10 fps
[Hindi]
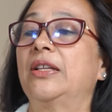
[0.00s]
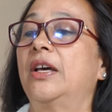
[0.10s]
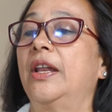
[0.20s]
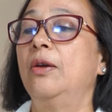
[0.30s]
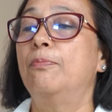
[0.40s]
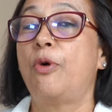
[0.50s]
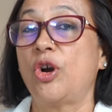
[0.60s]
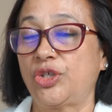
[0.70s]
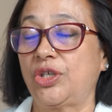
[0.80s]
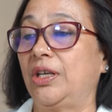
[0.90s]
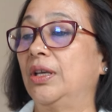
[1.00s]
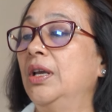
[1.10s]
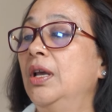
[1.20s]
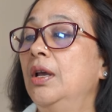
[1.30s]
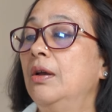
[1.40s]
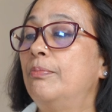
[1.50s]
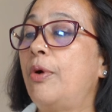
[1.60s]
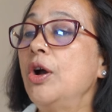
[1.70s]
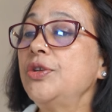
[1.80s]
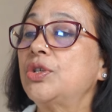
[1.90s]
बात करेंगे बॉश की
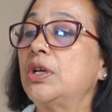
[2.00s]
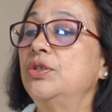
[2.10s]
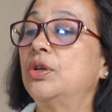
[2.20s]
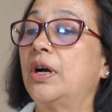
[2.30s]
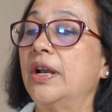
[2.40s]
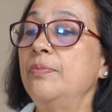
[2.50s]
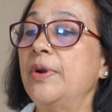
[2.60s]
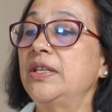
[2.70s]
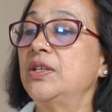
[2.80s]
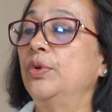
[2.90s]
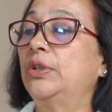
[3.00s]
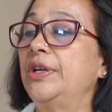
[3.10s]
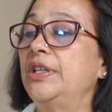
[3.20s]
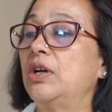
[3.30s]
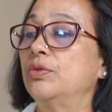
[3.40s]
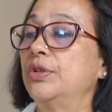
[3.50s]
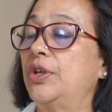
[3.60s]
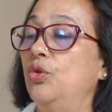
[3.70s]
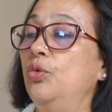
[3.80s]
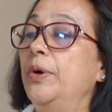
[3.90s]
बॉश का जो करंट प्राइस है वो थर्टी थाउजेंड
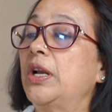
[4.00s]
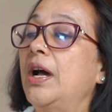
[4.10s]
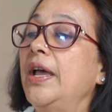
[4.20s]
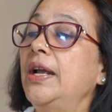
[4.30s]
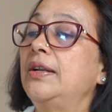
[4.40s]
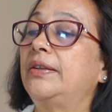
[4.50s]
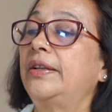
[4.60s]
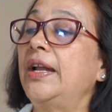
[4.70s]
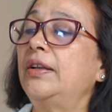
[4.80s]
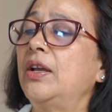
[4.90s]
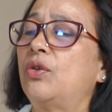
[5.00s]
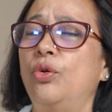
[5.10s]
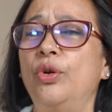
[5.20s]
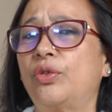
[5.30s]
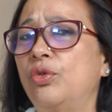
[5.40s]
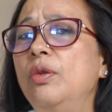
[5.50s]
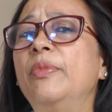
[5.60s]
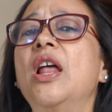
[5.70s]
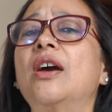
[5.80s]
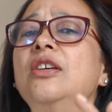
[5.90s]
के ऊपर का है डेट है कुल
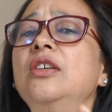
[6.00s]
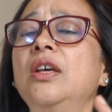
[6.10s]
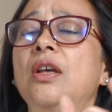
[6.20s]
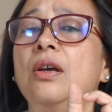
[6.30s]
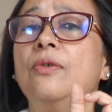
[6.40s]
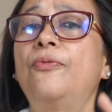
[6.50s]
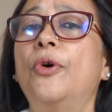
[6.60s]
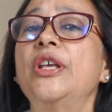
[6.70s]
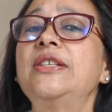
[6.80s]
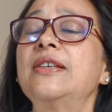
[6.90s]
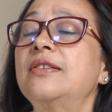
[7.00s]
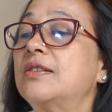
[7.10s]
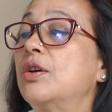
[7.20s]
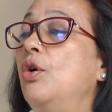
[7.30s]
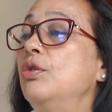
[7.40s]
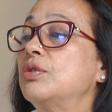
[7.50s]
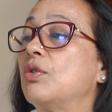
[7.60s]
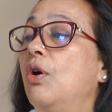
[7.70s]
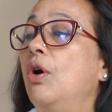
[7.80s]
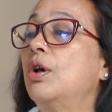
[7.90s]
मिला के फोर्टी सिक्स करोड़
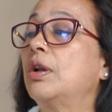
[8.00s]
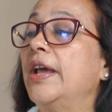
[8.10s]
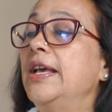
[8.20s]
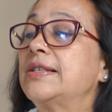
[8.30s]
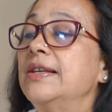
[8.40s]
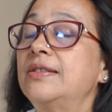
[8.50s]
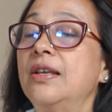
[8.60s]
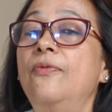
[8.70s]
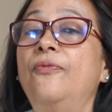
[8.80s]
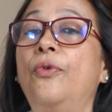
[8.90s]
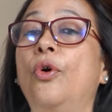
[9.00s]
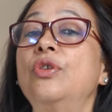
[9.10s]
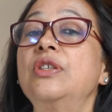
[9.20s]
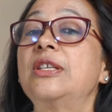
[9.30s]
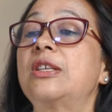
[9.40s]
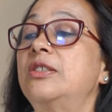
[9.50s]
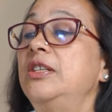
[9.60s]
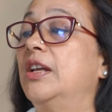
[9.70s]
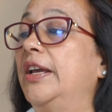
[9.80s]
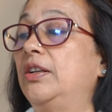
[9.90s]
और एसेट्स है फोर
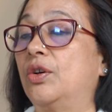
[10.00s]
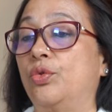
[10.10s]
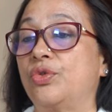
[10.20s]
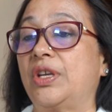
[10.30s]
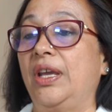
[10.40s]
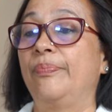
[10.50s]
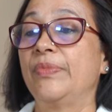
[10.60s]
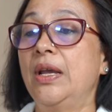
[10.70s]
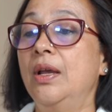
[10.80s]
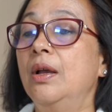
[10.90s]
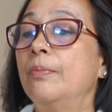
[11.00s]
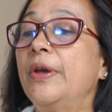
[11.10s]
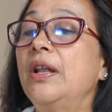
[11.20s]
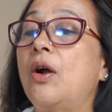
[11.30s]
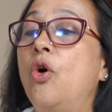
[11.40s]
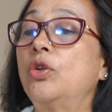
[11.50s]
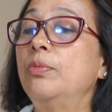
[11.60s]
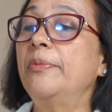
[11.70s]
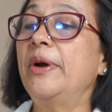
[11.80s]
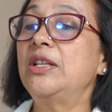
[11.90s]
सिक्सटी नाइन करोड़ के फिर
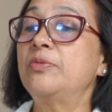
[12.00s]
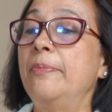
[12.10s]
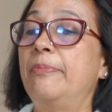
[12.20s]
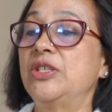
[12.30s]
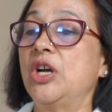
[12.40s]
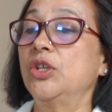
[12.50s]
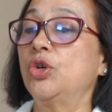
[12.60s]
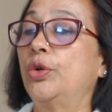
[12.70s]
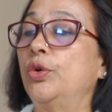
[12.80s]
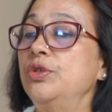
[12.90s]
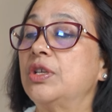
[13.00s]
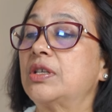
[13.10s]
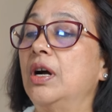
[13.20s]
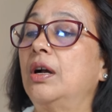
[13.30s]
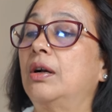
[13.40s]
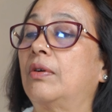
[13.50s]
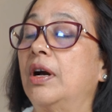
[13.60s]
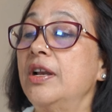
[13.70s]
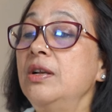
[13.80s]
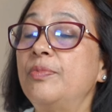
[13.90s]
ऑटोमोबाइल्स में बजाज ऑटो जिसका
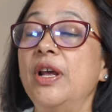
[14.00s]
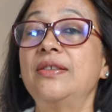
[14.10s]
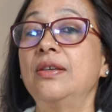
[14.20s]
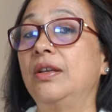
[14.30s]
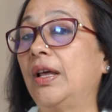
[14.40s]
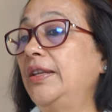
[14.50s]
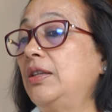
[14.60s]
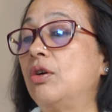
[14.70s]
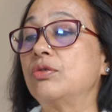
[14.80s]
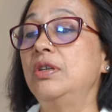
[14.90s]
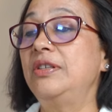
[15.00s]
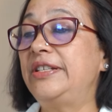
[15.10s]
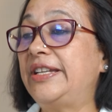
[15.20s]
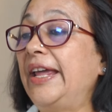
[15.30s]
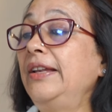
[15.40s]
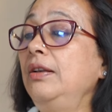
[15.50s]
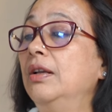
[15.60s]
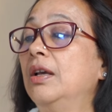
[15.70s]
करंट प्राइस है 9010